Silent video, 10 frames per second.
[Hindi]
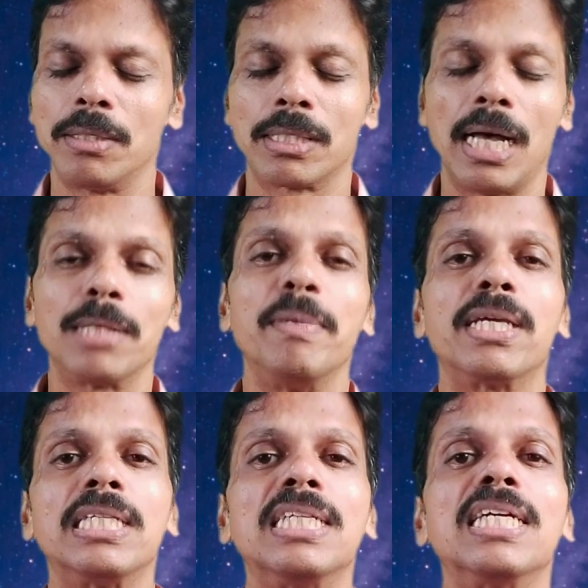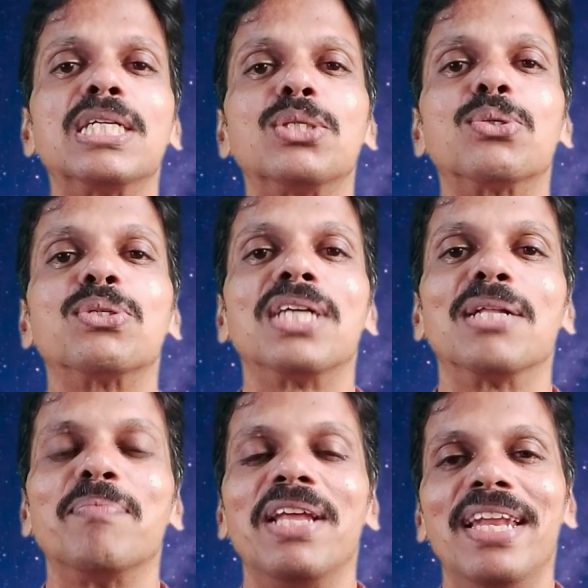साथ में किसी ना किसी को
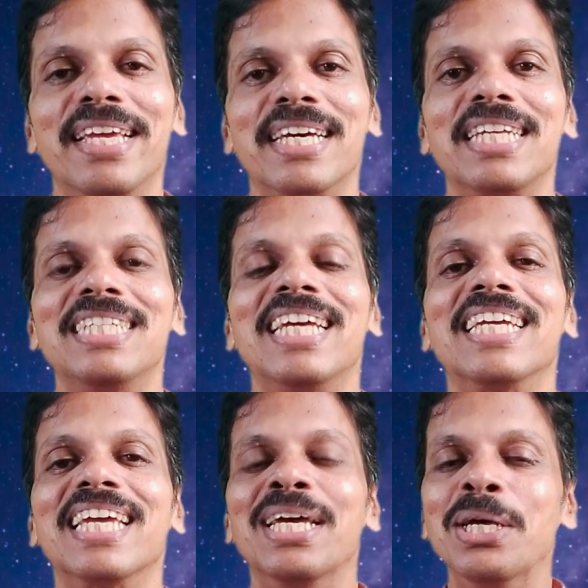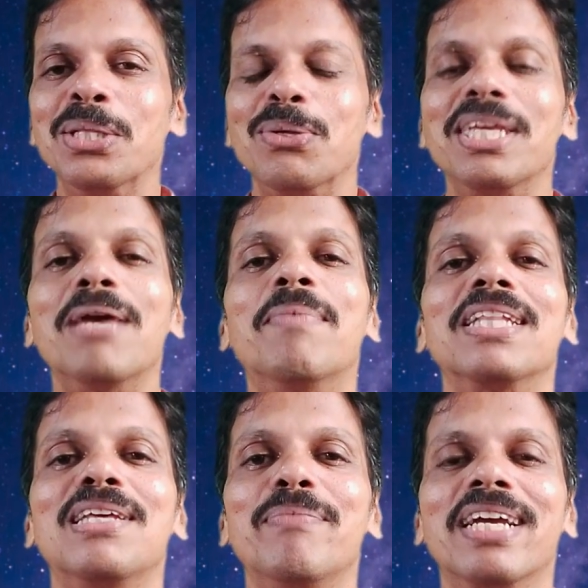साथ में लेकर ही जाएंगे तो ये
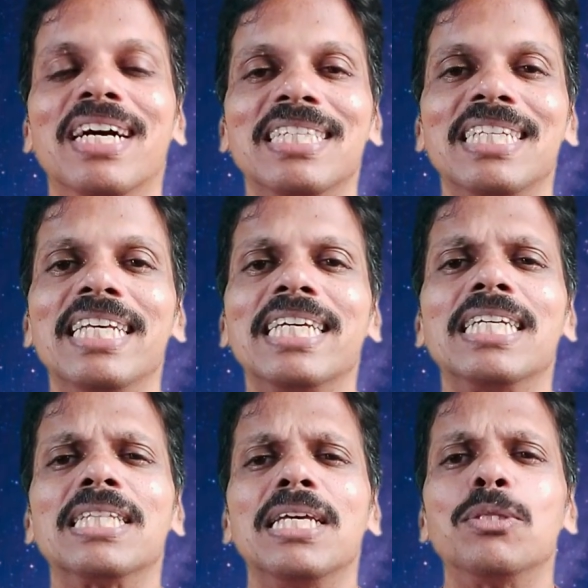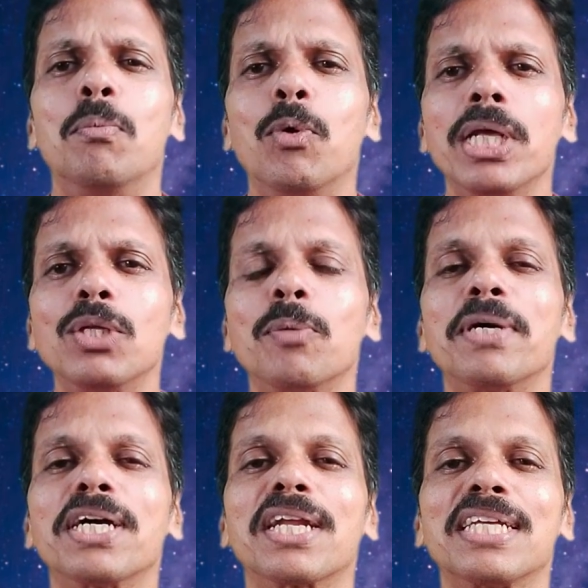बात इनमें खासी देखी जाती है तो मोटे तौर
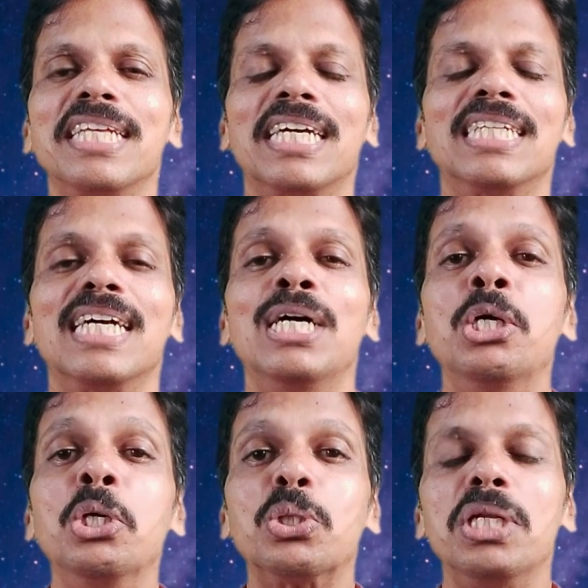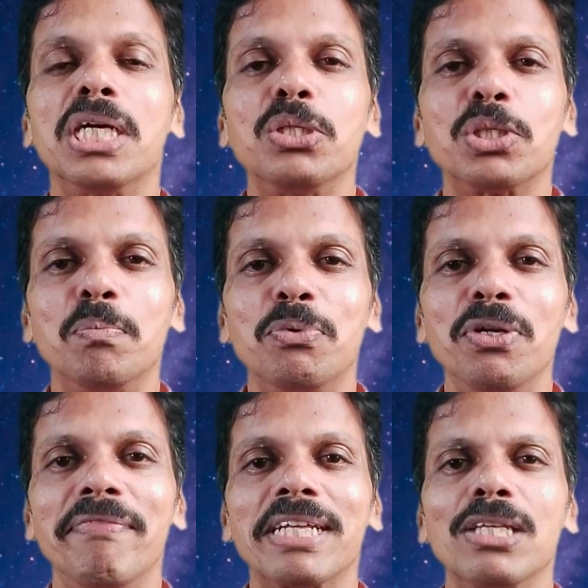पर अगर देखा जाए तो इनका जो
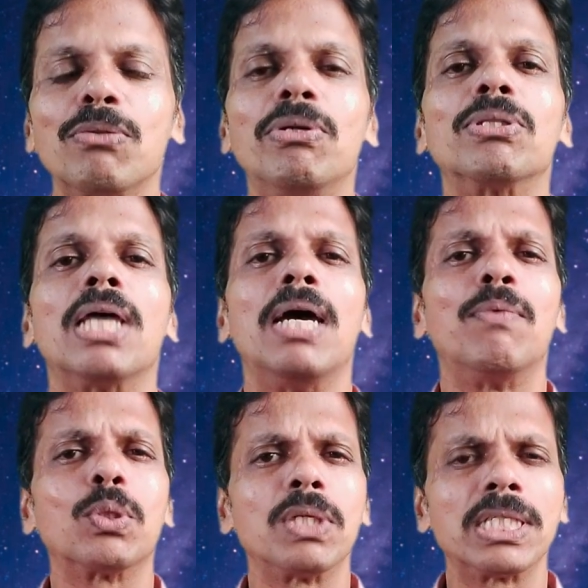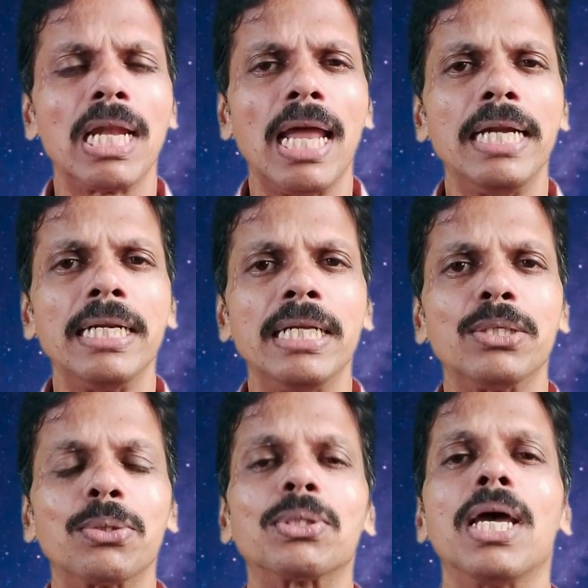संपूर्ण व्यक्तित्व तो होता है वो थोड़ा तो सा लाइट
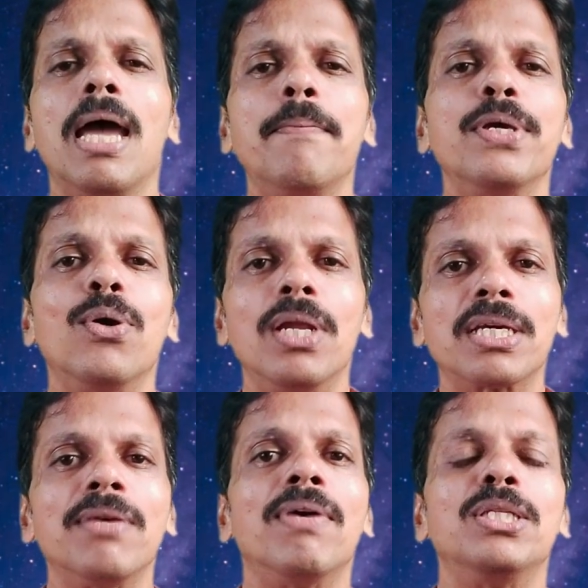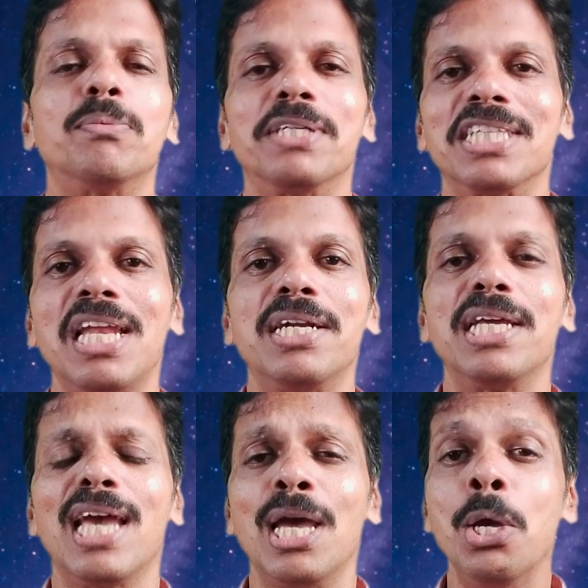नेचर होता है हैप्पी गो लकी वाली जो पर्सनैलिटी
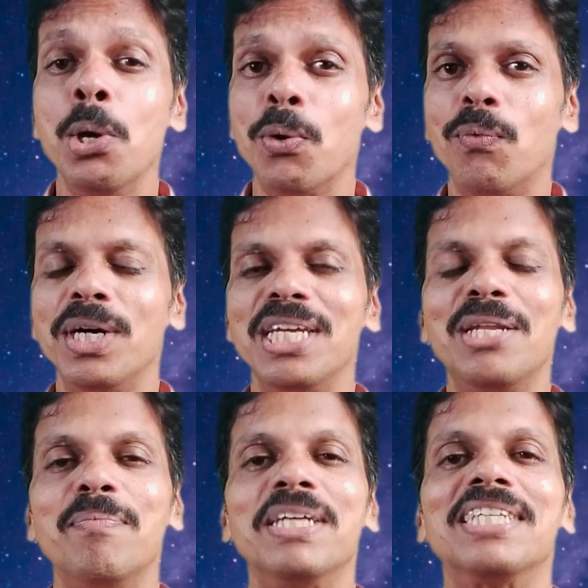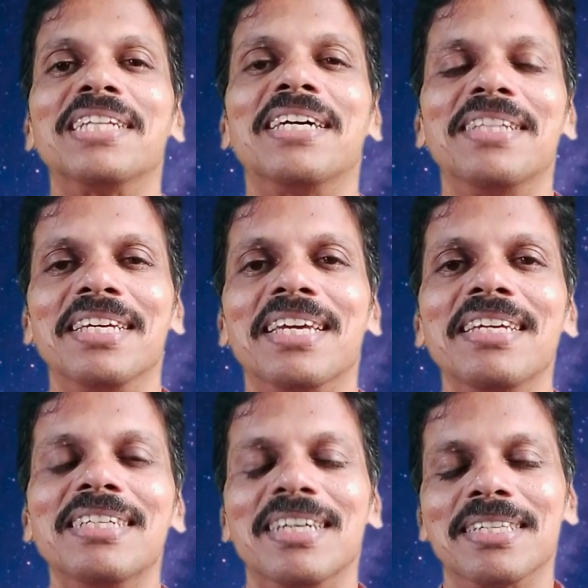है वह इनमें ज़्यादा देखी
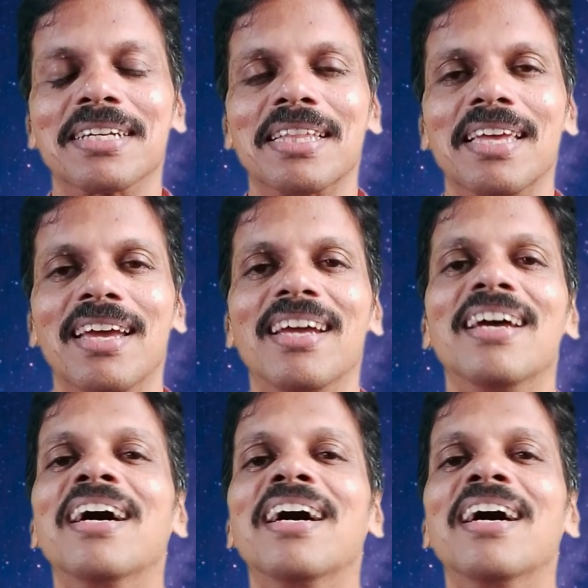जा सकती है